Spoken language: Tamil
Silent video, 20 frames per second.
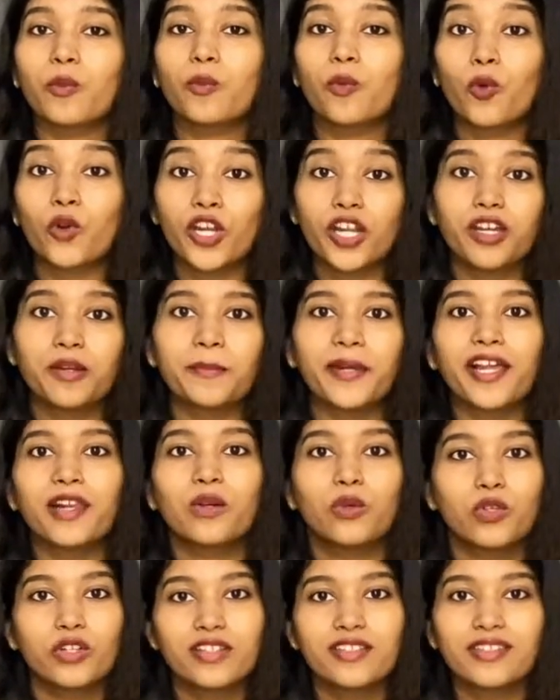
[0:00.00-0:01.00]
ஒன்றுக்கு மேலே
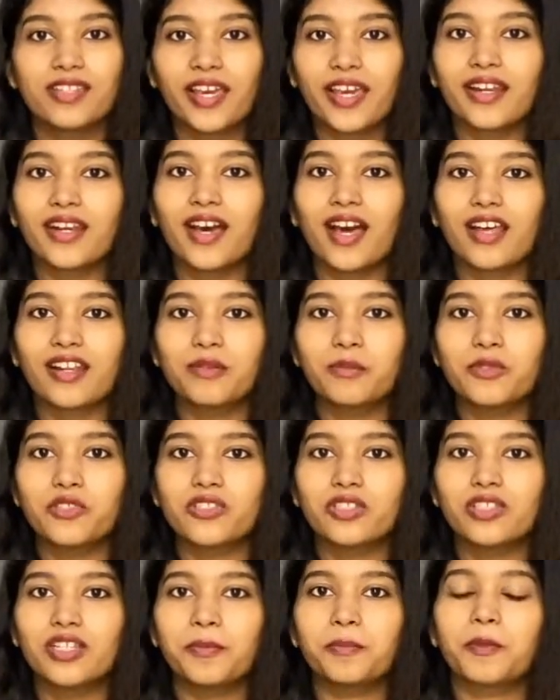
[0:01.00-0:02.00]
ஒன்று சேர
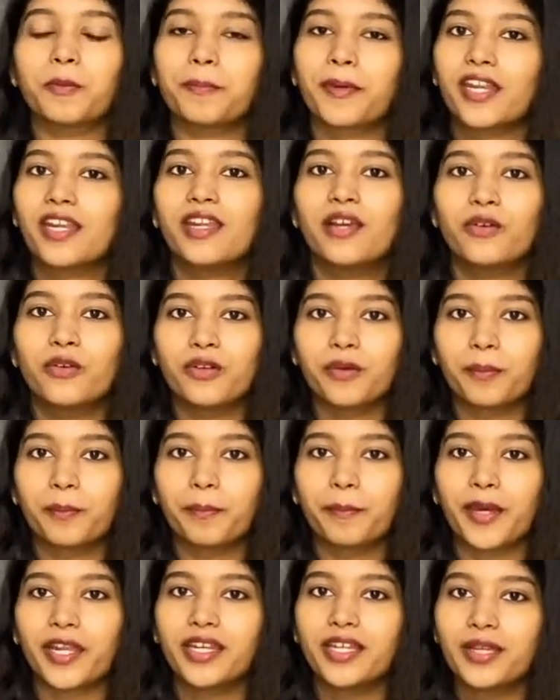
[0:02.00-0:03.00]
ஆரம்பித்து இப்போ பெரிய
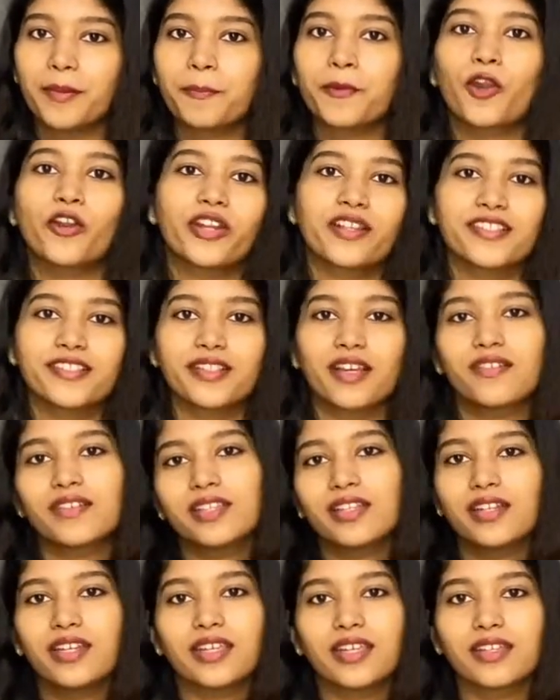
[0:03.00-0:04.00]
பெரிய ப்ரொடெஸ்டா
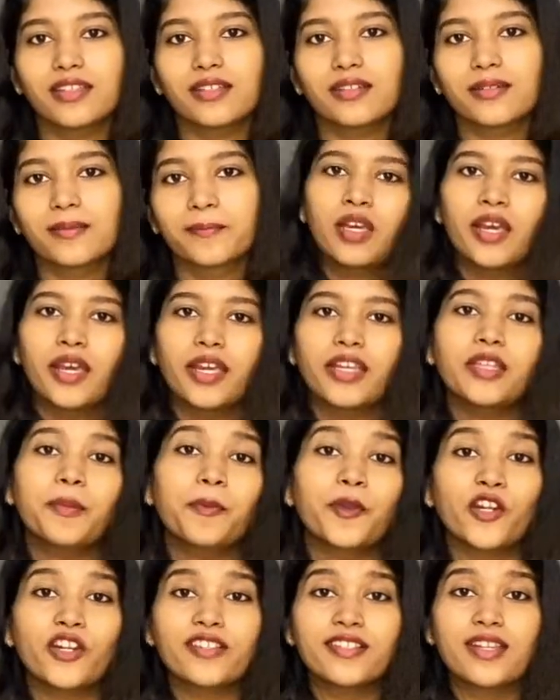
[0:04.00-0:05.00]
வந்து நிற்கிது இந்த
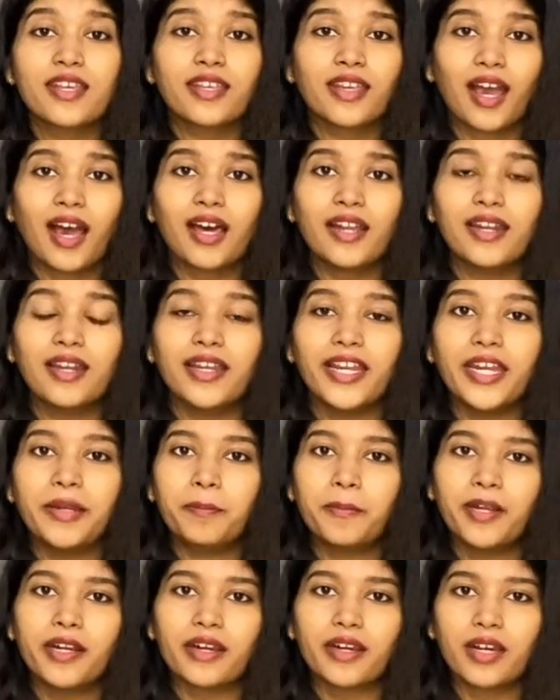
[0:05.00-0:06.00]
ப்ரொடெஸ்ட்டை யார்
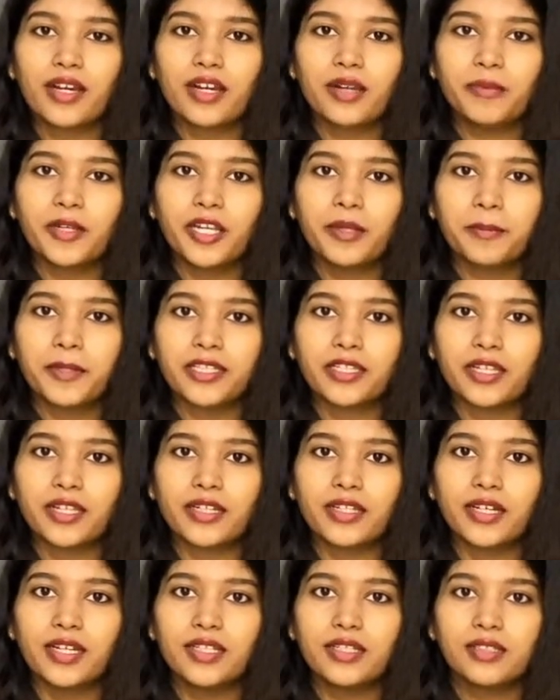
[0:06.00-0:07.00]
லீட் பண்ணுறாங்க அப்படின்னு
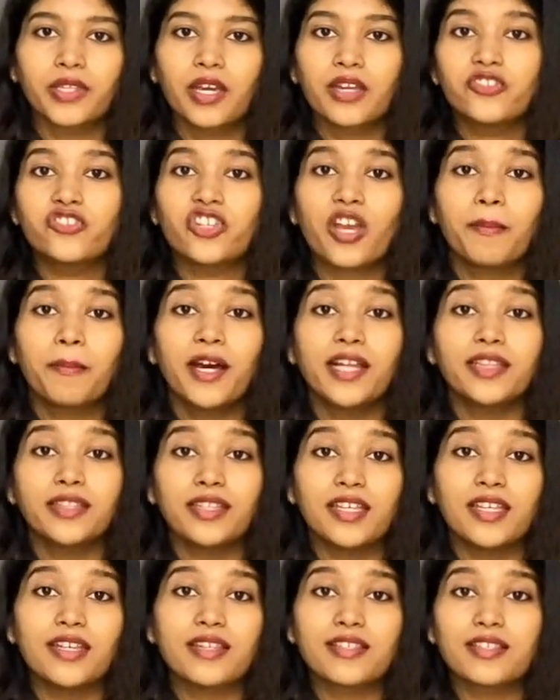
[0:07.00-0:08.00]
பார்த்தீங்கன்னா ஜமாத்
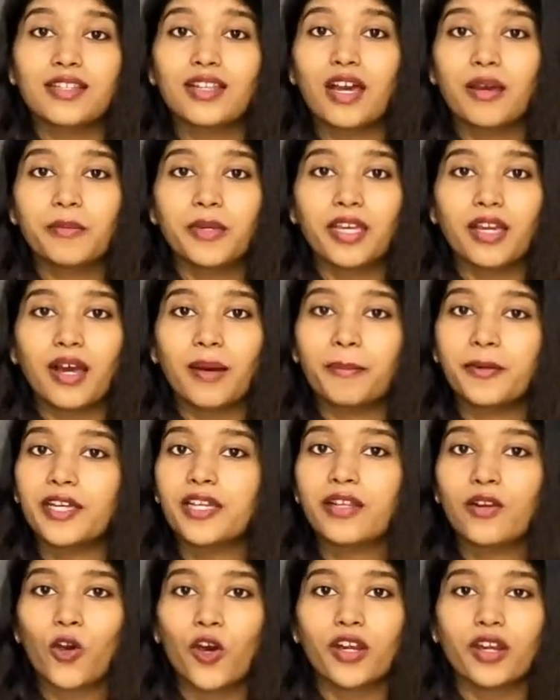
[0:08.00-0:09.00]
இ இஸ்லாமி
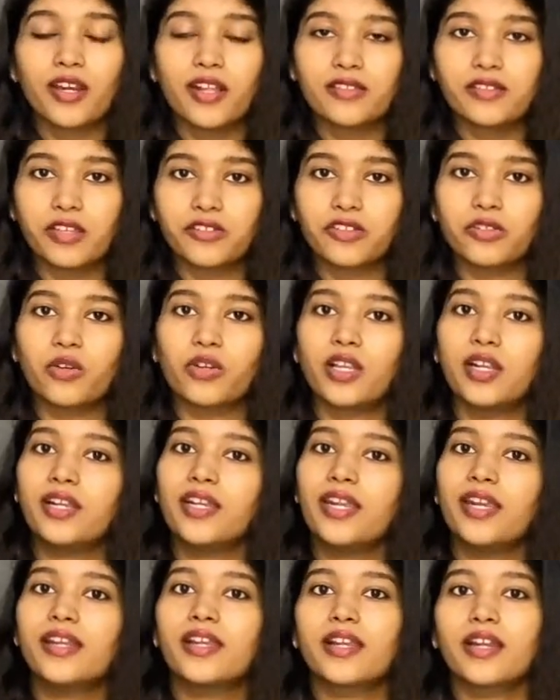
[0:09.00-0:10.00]
அப்படிங்கிற ஆர்கனைசேஷனோட
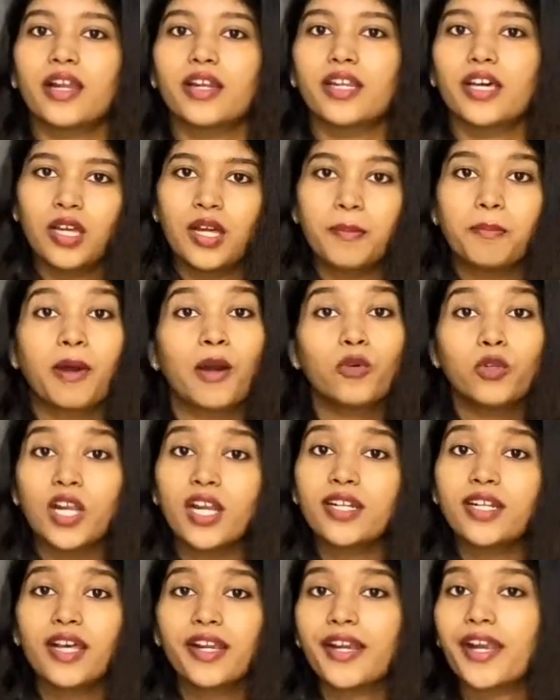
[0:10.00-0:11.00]
லீடரான
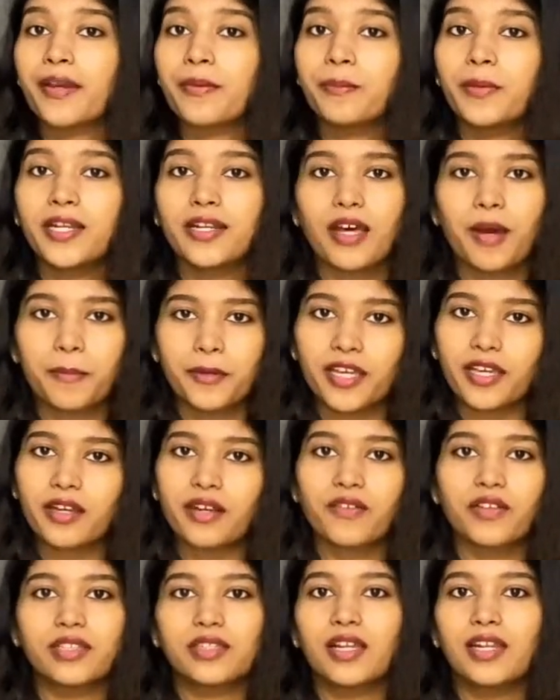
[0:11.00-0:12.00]
மௌலானா ரெஹ்மான்
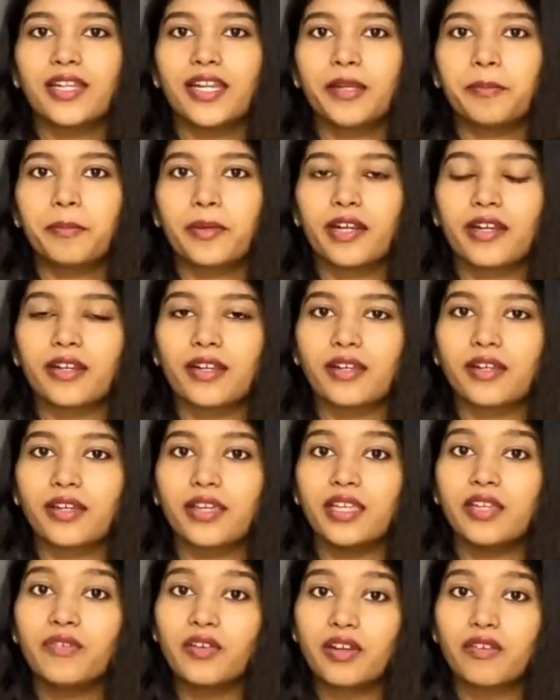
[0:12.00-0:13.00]
அப்படிங்கிறவர் தான் லீட் பண்ணுறாரு
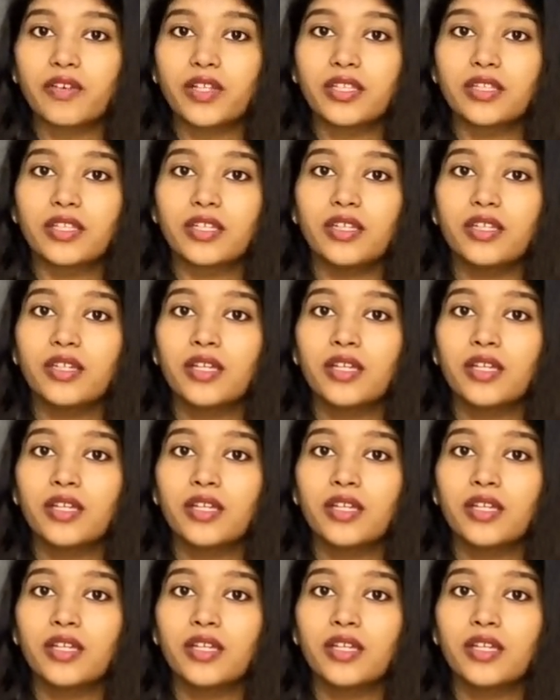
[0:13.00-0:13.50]
இவர் வந்து